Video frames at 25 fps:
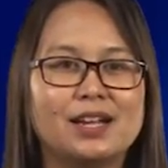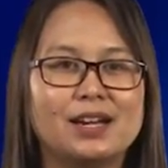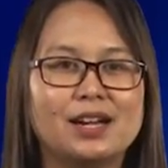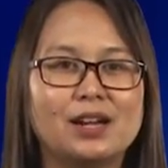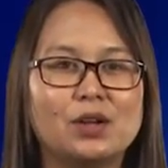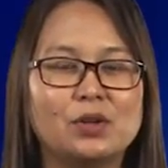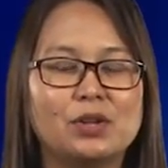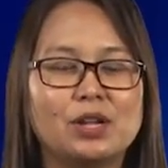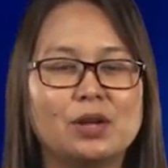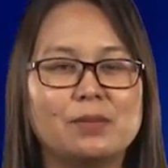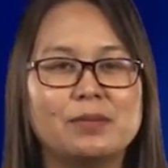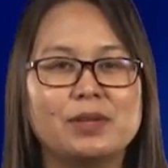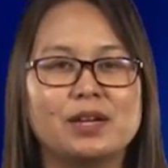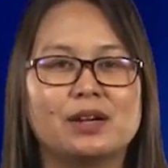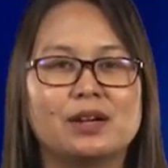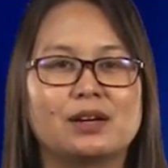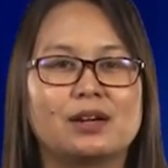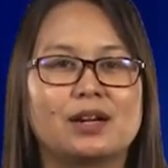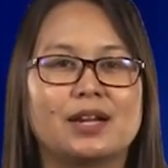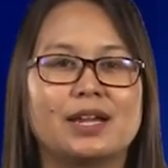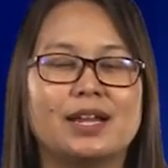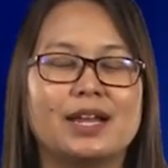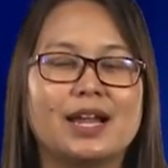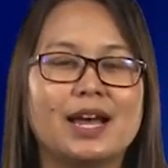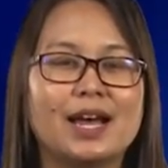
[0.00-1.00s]
เราทำอย่าง
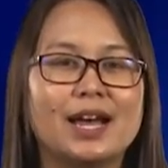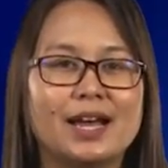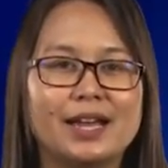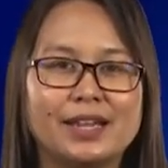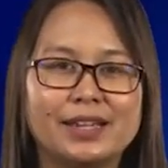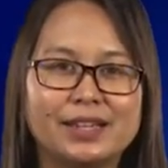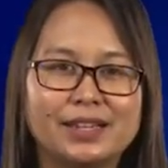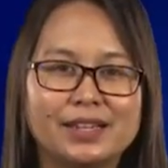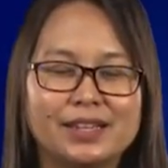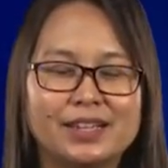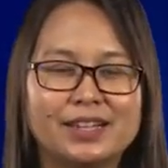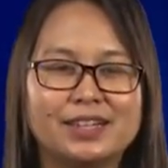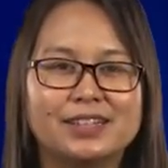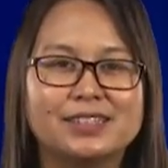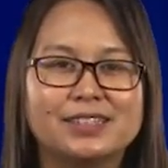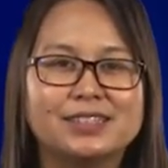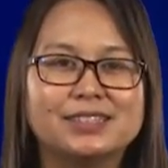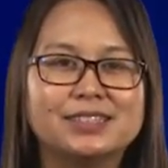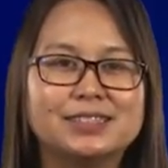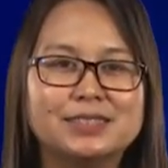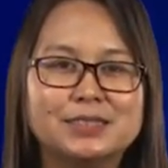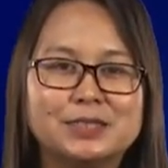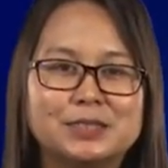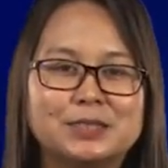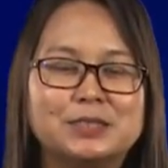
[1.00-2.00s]
ไรได้
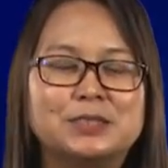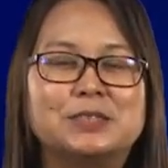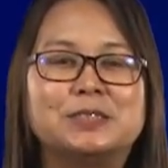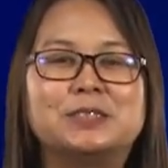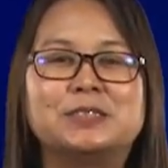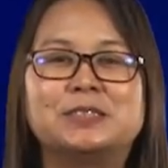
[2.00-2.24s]
คือ